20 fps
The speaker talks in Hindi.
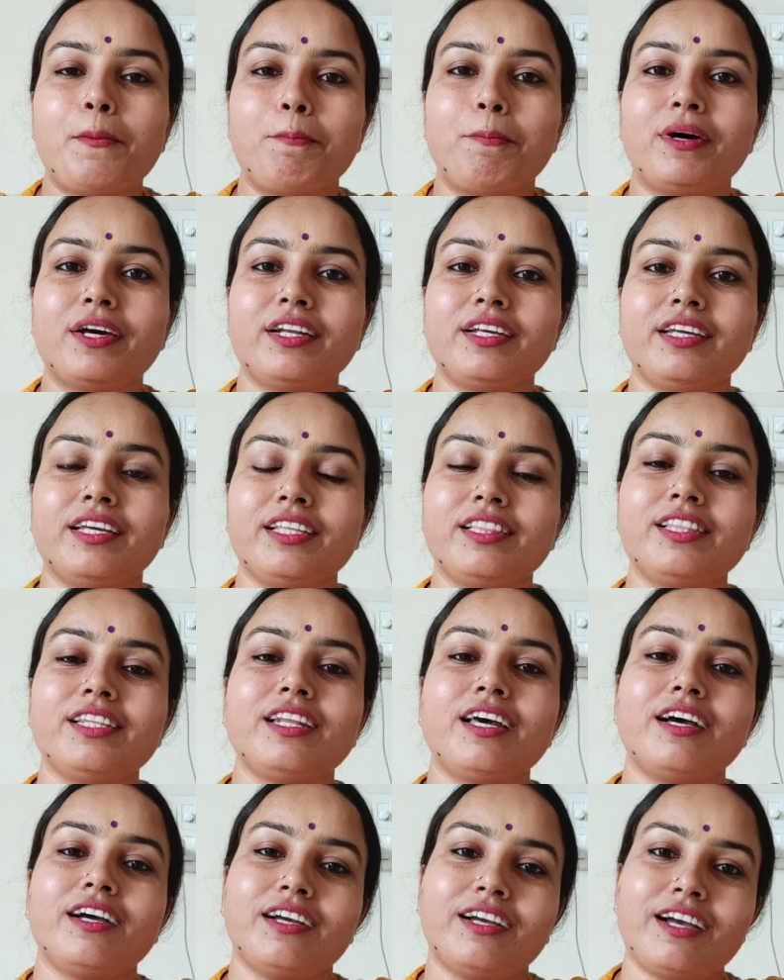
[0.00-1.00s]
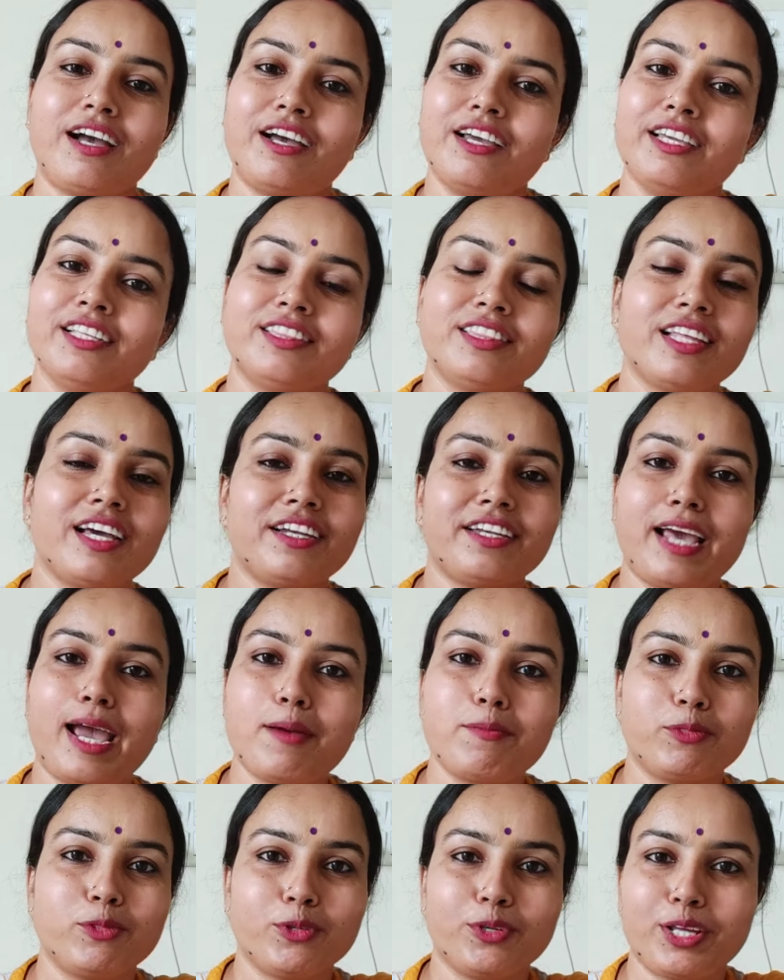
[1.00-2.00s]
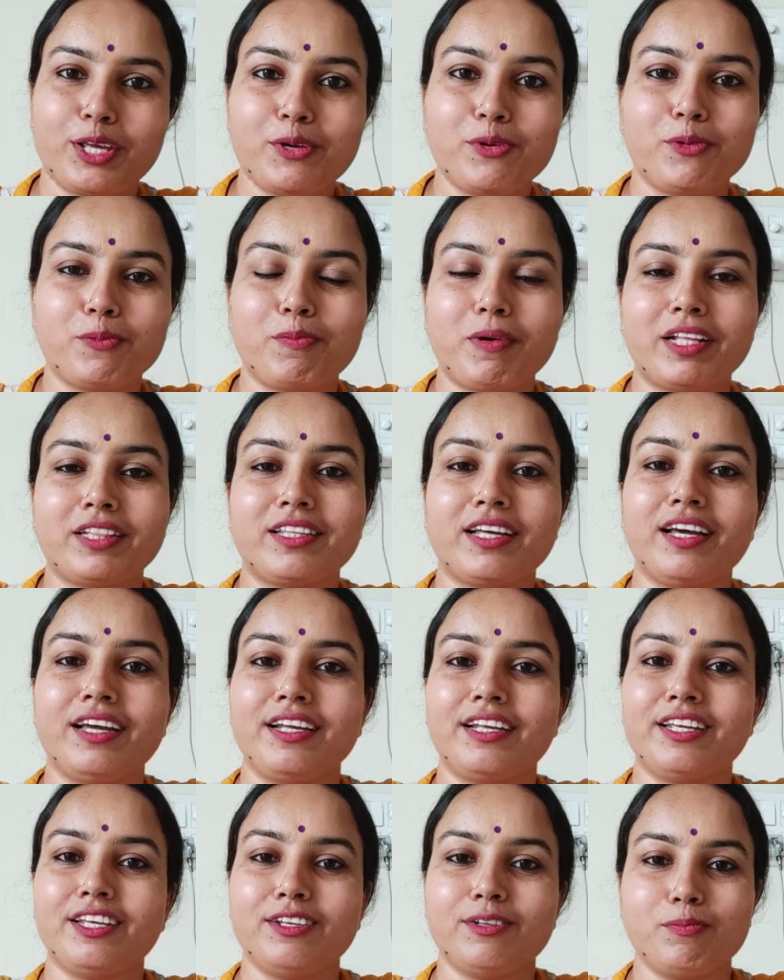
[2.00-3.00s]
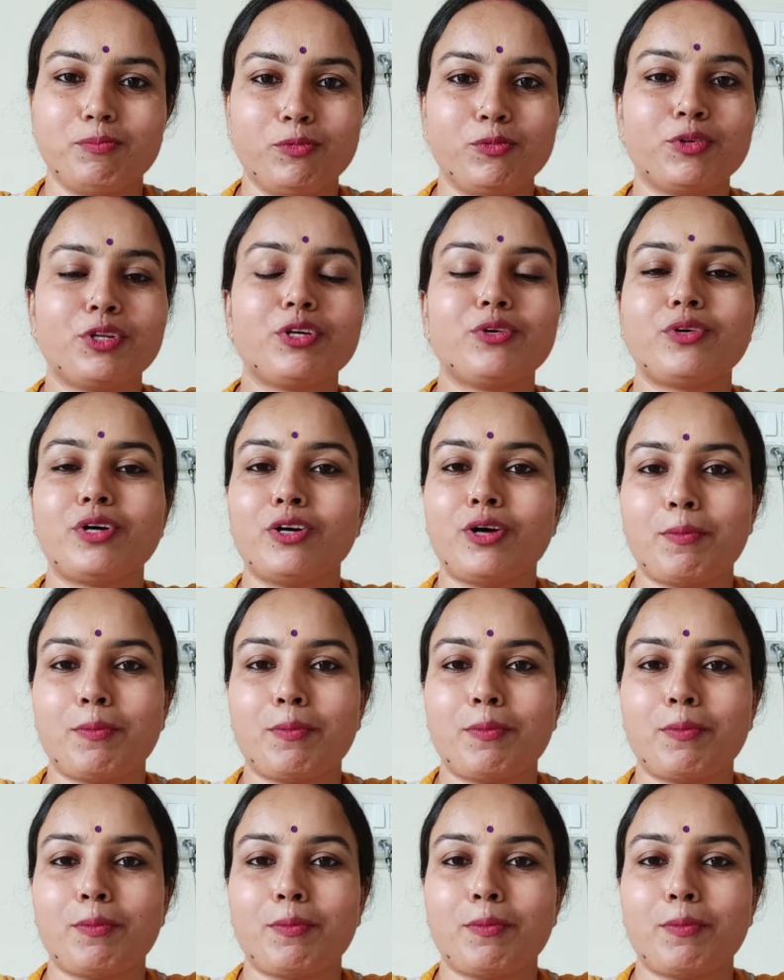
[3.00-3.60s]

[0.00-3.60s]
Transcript: पर इतना इतना टाइम तो नहीं हो पाता है कि पूरी